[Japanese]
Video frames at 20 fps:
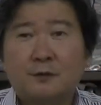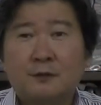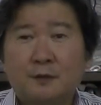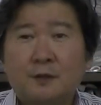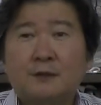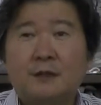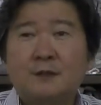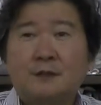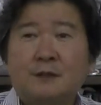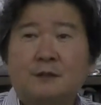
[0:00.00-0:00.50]
と
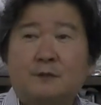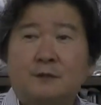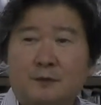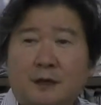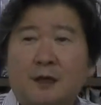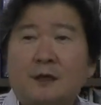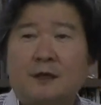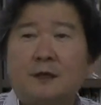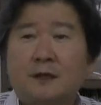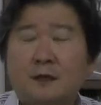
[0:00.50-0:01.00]
が大事だと思う
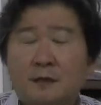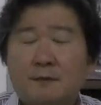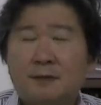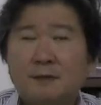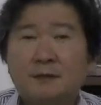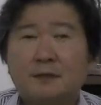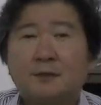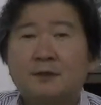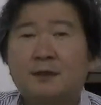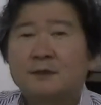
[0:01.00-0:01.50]
な、ま
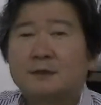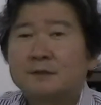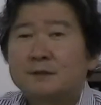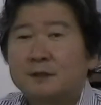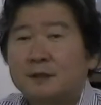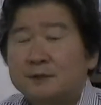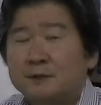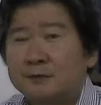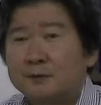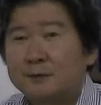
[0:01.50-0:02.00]
あ、ぜひお願いし
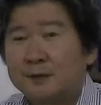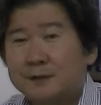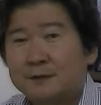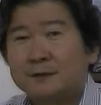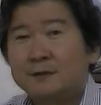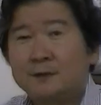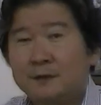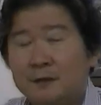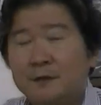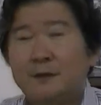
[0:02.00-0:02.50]
たいと思いま
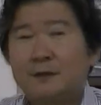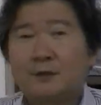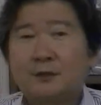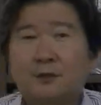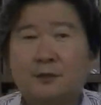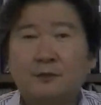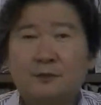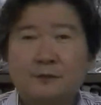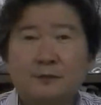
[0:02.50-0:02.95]
す。以上。